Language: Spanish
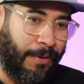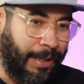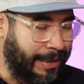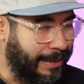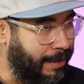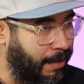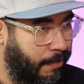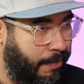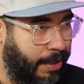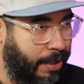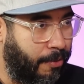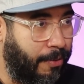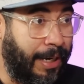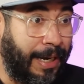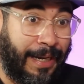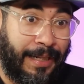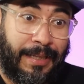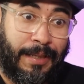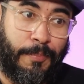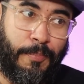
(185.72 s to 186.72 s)
tú hagas el video la
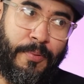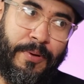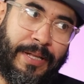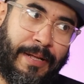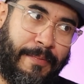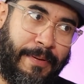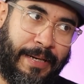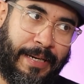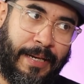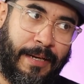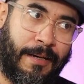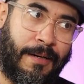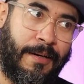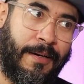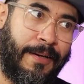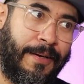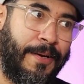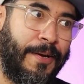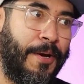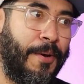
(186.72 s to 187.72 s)
gente pueda venir
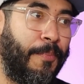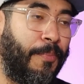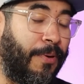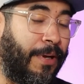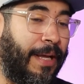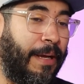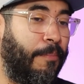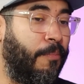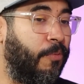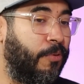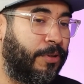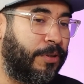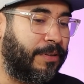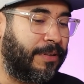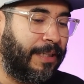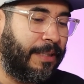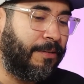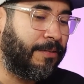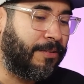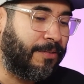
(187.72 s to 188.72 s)
porque
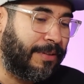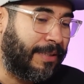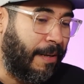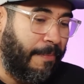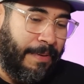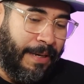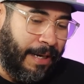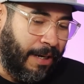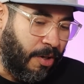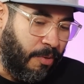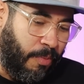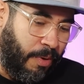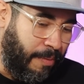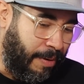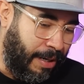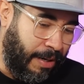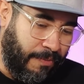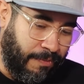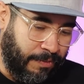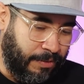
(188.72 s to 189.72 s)
muchos de ellos no sabían cómo
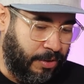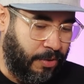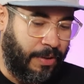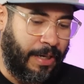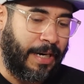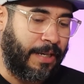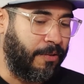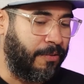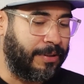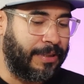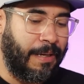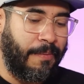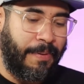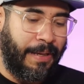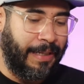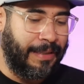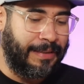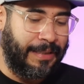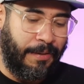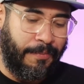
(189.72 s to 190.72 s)
iban a funcionar, no
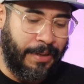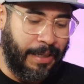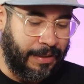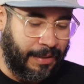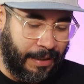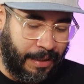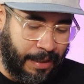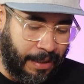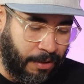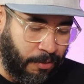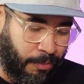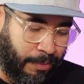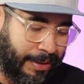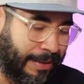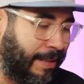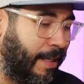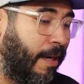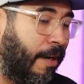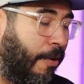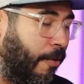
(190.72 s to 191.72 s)
sabían si iban a tener a
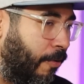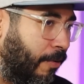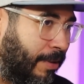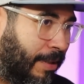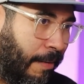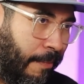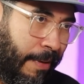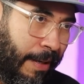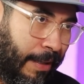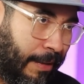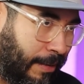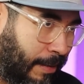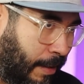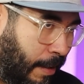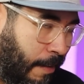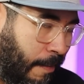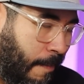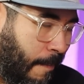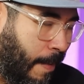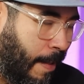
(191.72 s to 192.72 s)
domicilio, no sabían
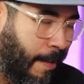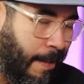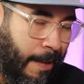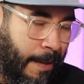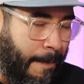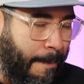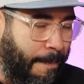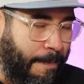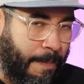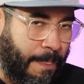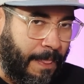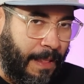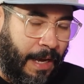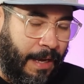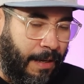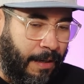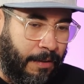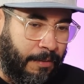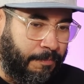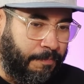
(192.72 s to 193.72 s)
si,
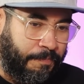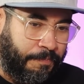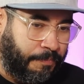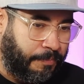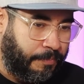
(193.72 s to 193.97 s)
ah,